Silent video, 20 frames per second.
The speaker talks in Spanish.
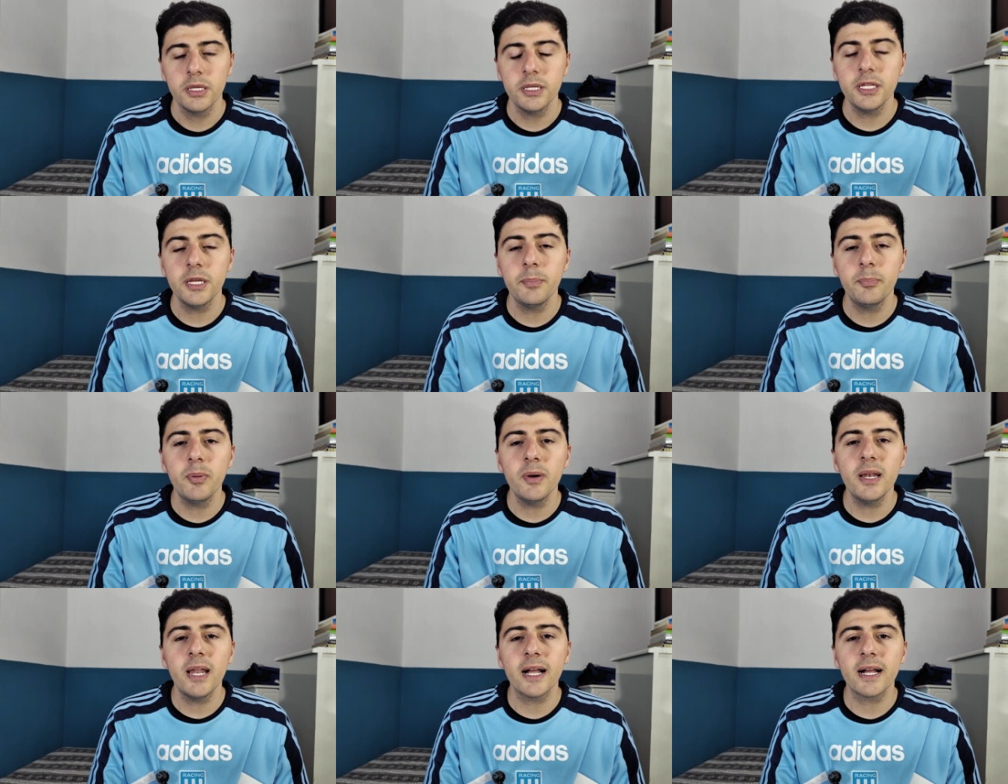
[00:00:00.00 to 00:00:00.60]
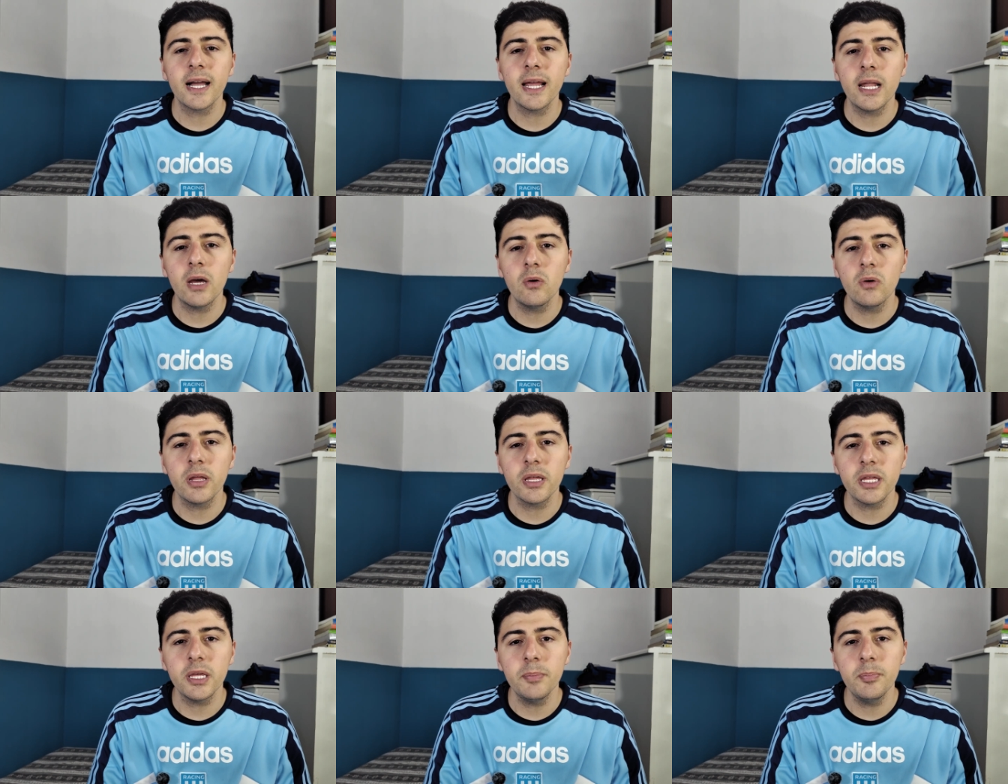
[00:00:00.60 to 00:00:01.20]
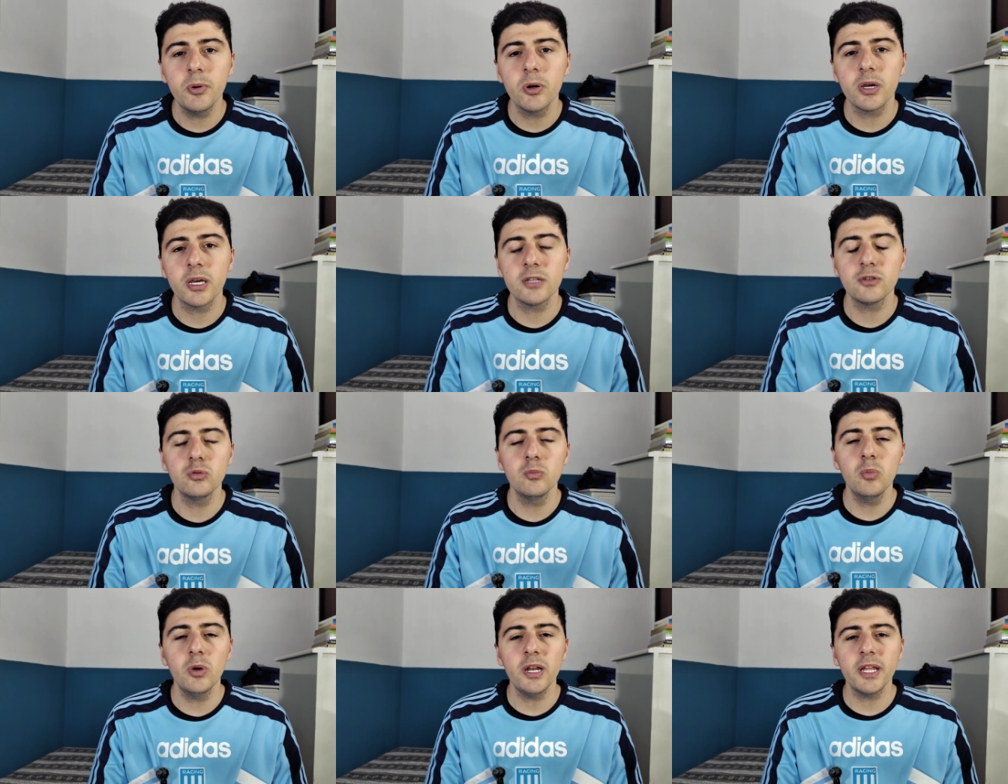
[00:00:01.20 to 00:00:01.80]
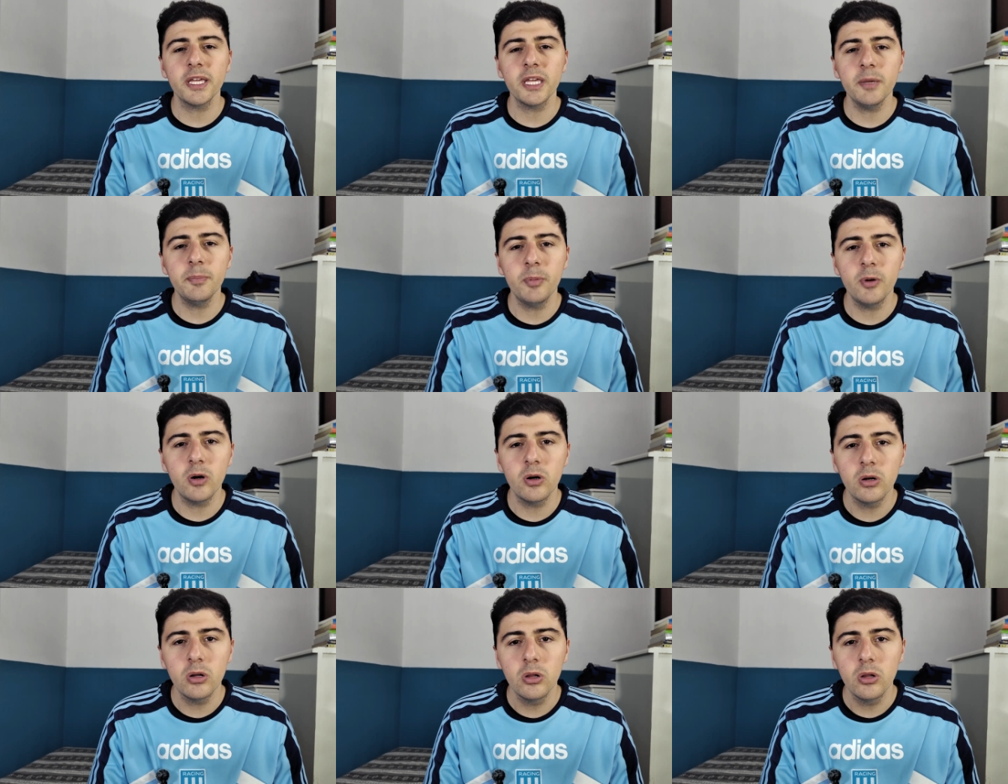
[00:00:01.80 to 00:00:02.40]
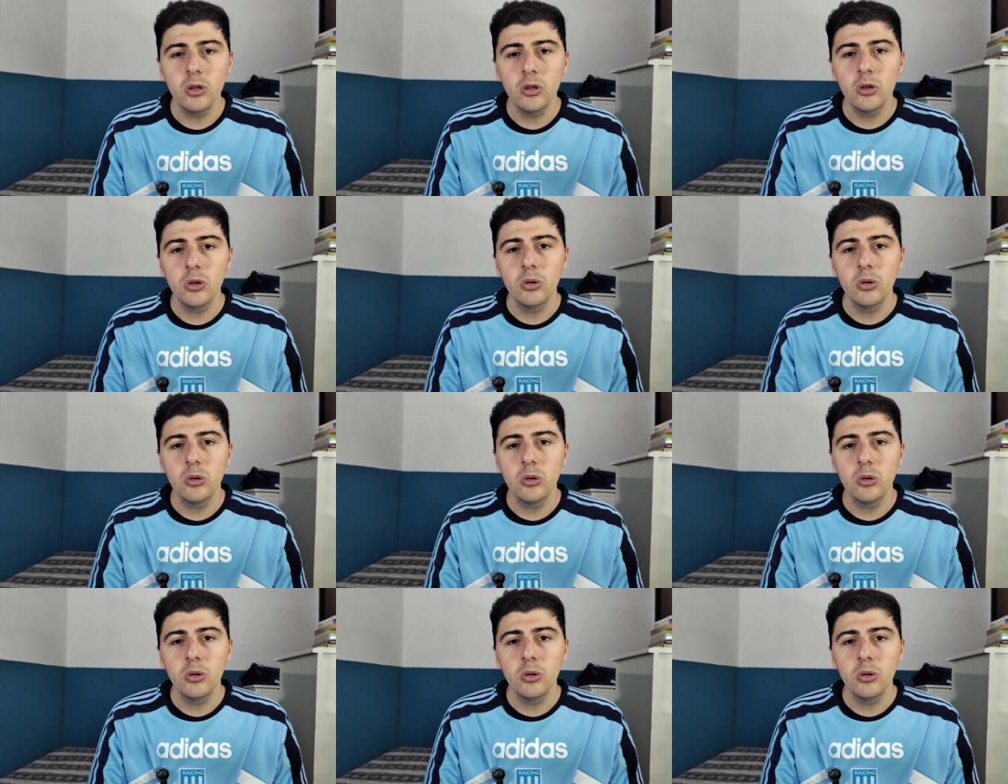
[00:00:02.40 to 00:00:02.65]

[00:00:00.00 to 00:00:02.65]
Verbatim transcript: y después la cara de un equipo que es un buen equipo,